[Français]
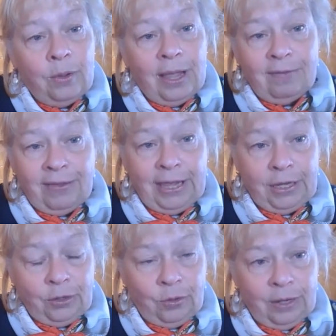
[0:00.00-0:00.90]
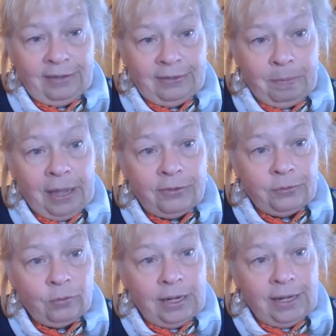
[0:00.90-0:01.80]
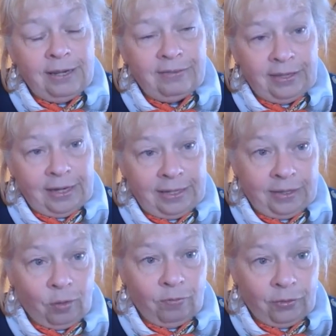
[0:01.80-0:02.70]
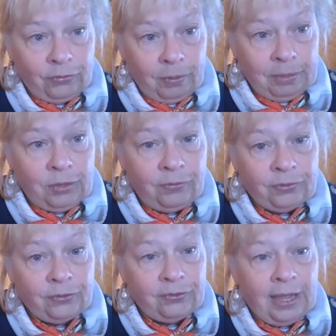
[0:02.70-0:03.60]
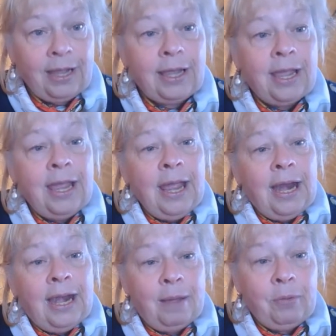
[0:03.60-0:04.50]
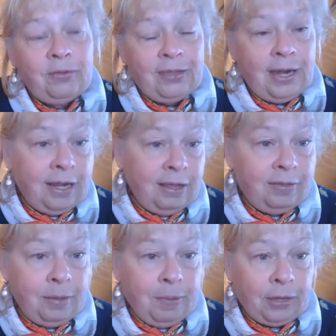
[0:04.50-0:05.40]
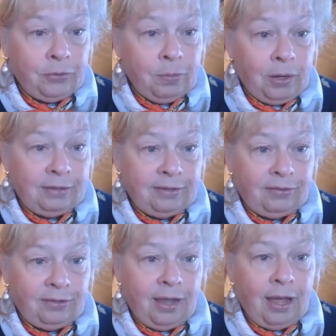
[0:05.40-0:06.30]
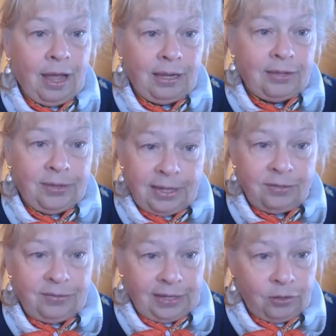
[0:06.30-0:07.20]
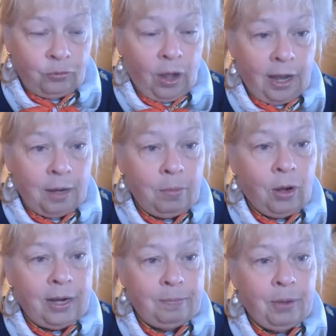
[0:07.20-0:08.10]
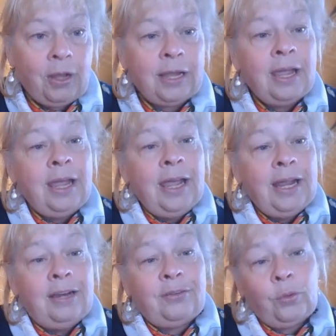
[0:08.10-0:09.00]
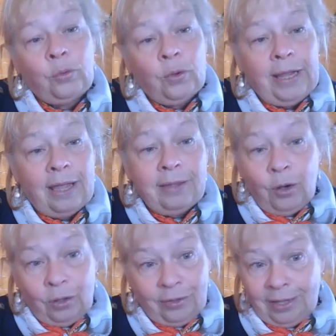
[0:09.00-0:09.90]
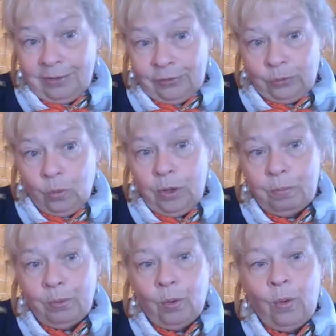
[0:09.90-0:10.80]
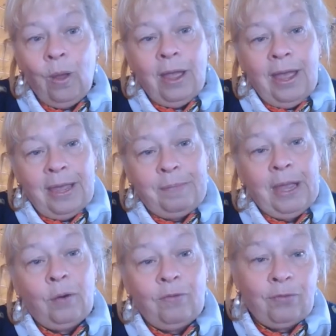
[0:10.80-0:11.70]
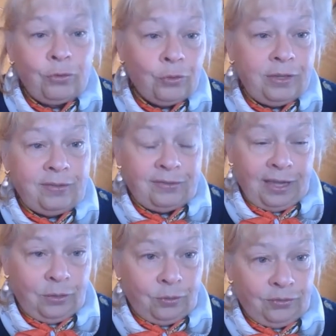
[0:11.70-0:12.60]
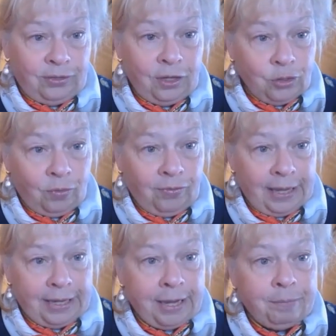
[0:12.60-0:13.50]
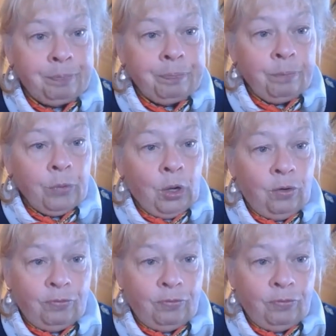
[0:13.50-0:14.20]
avec la séparation de l'Église et de l'État en France en 1905, la Moselle et les départements alsaciens étaient territoire allemand à l'époque. Ils ont donc gardé leur tradition et pour eux, eh bien, le vendredi saint est aussi un jour férié. Le